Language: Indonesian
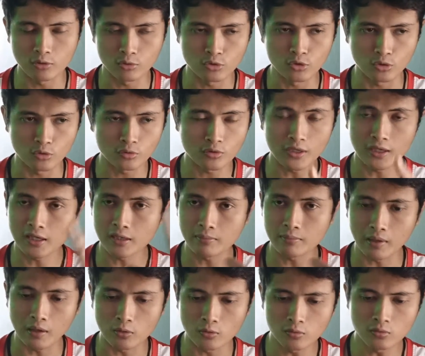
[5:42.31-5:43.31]
7 itu yang
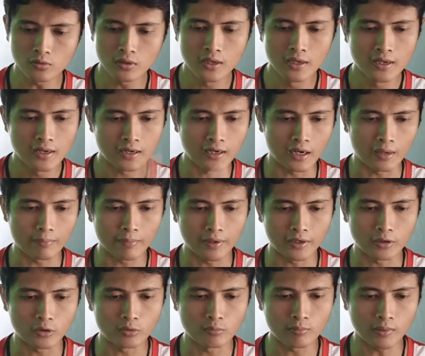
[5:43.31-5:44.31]
5U,
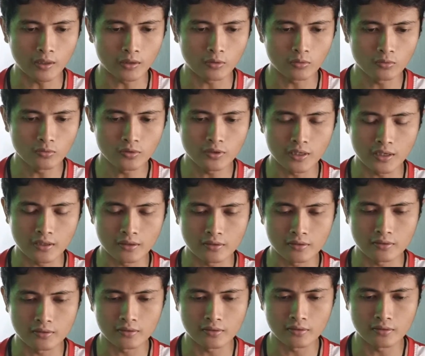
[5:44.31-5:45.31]
8 itu 4U dan
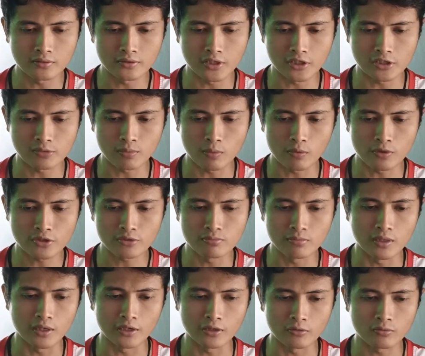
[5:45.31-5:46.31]
CS power
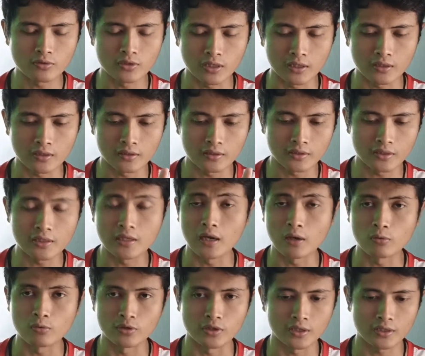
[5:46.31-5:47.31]
9 itu yang
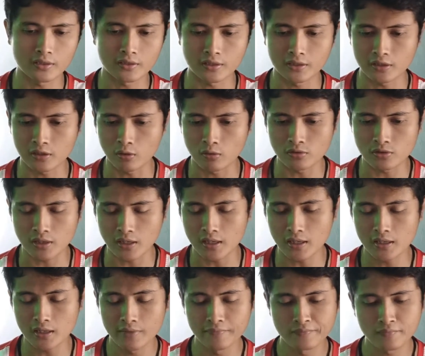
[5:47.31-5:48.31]
3U ya. Nanti kalau
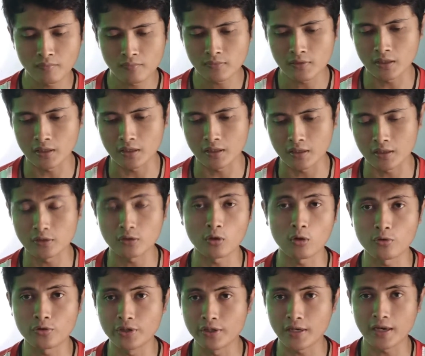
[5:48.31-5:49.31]
salah uh,
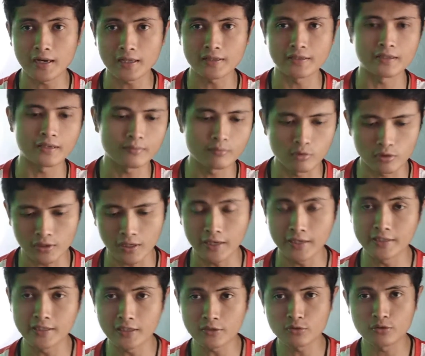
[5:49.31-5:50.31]
tolong diralat ya. Buat
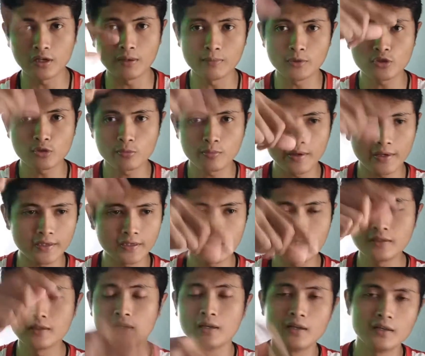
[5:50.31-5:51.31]
kalian yang sudah mencoba
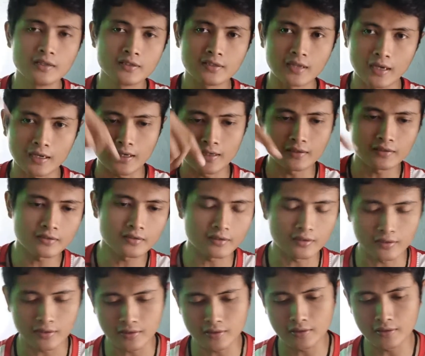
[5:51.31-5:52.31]
ini silakan
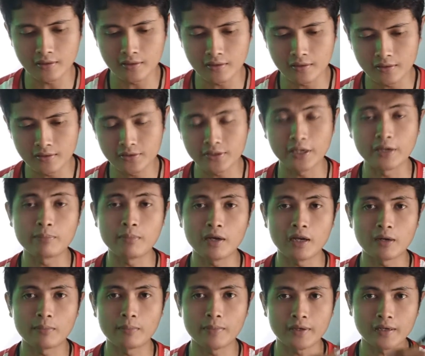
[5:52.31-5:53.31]
uh, sharing
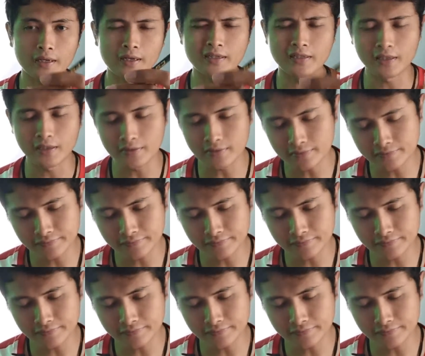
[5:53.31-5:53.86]
pengalaman kalian.